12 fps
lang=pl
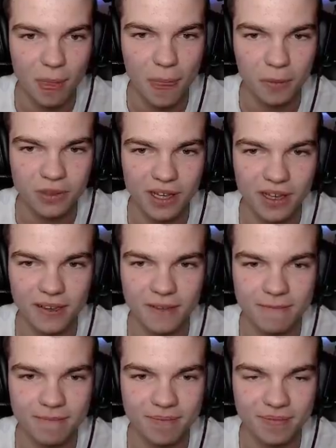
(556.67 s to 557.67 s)
Tutaj.
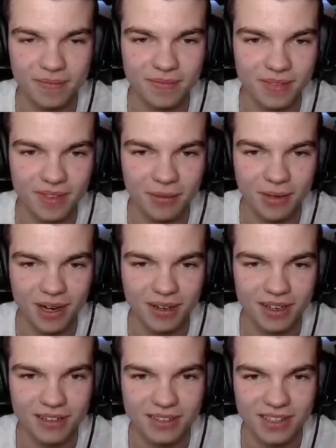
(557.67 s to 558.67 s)
Dobra,
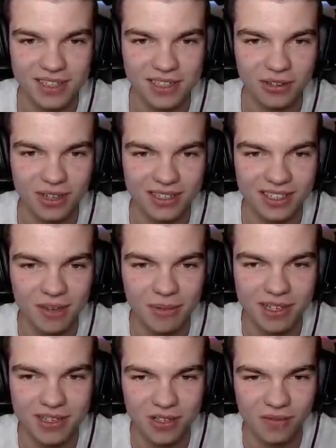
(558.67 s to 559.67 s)
Candy, nie Katy chyba
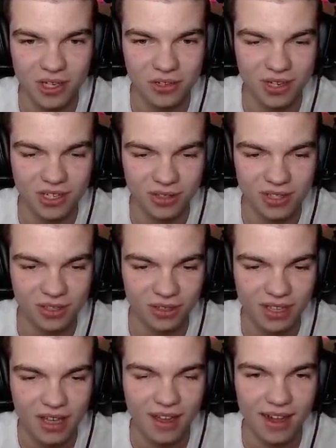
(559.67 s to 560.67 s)
nie zauważyła, że to jest kot.
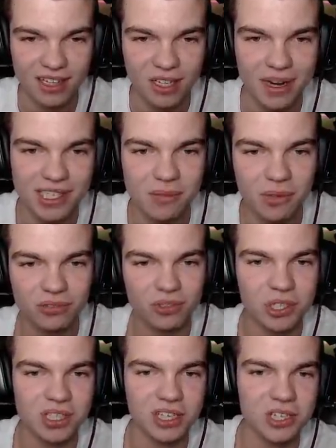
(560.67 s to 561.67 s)
Ale dobra, idziemy
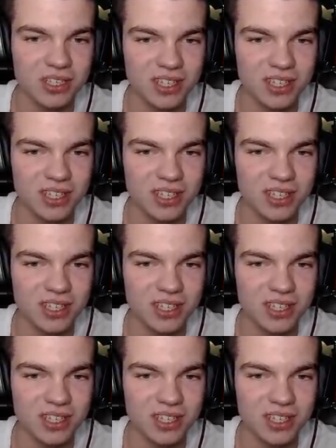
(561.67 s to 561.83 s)
odłożyć nasze